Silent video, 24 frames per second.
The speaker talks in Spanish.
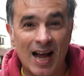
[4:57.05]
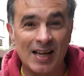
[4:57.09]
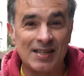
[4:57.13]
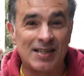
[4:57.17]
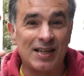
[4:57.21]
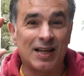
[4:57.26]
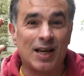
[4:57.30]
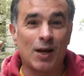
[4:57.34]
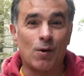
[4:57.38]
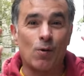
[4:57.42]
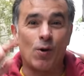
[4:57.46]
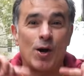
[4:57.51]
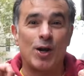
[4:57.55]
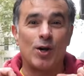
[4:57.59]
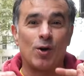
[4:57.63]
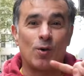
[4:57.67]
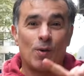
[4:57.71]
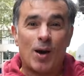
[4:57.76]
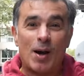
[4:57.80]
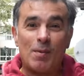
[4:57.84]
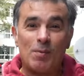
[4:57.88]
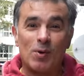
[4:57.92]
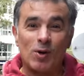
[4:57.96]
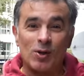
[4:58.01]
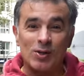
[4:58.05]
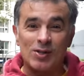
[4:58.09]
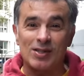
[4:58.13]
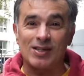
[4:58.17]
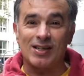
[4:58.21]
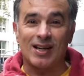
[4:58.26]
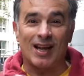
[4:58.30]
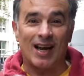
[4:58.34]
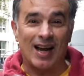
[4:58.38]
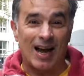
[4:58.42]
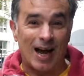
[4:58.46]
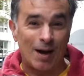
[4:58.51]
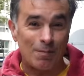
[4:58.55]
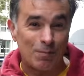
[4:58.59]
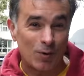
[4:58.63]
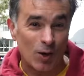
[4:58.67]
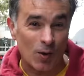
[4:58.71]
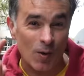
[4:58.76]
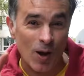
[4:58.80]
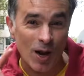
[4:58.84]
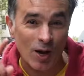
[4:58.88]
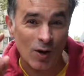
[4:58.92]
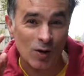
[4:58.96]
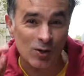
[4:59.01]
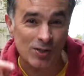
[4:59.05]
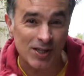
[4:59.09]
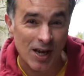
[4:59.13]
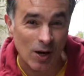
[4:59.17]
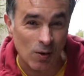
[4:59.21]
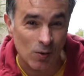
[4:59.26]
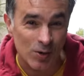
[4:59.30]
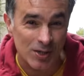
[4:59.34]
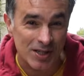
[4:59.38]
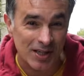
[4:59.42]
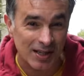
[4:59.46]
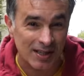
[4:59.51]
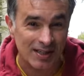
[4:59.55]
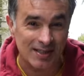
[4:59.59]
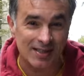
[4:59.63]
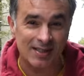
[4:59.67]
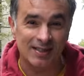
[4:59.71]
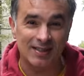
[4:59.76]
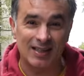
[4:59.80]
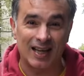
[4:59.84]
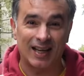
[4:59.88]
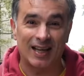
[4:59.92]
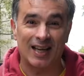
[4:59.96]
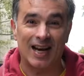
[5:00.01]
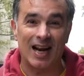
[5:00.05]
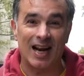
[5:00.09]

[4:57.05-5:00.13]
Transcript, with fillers: Así que bueno, vamos a probar los sándwiches del